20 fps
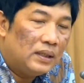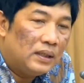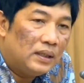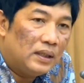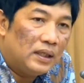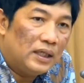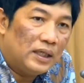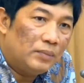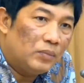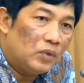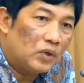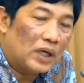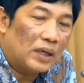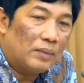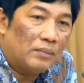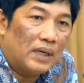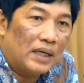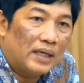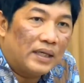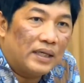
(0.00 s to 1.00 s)
ini bukan
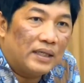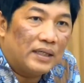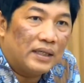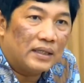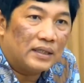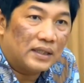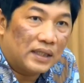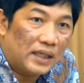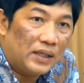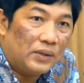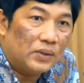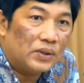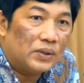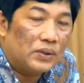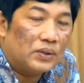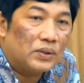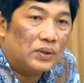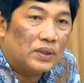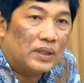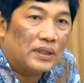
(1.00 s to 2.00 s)
bagian yang serius
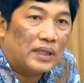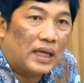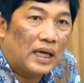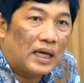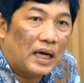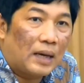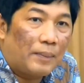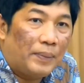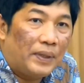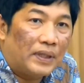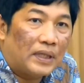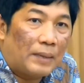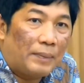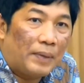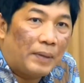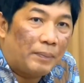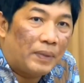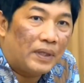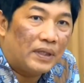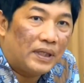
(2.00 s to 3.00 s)
untuk ditanggapi,
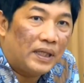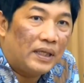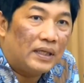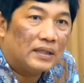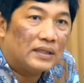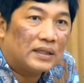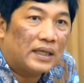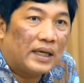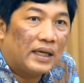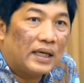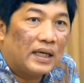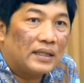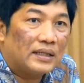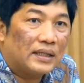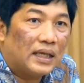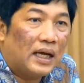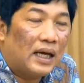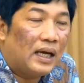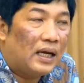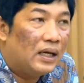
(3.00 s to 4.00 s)
tapi penting saya
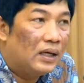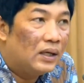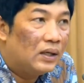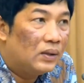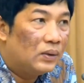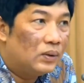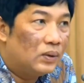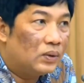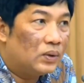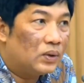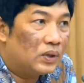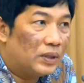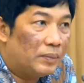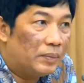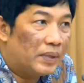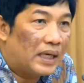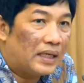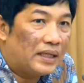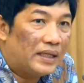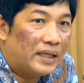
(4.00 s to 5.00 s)
rasa untuk
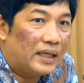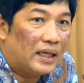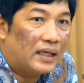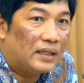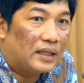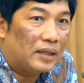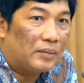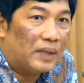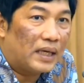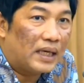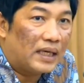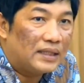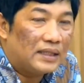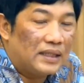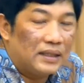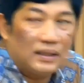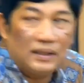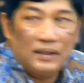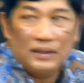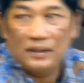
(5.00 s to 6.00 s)
diperhatikan. Terima
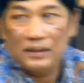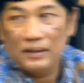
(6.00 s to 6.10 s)
kasih.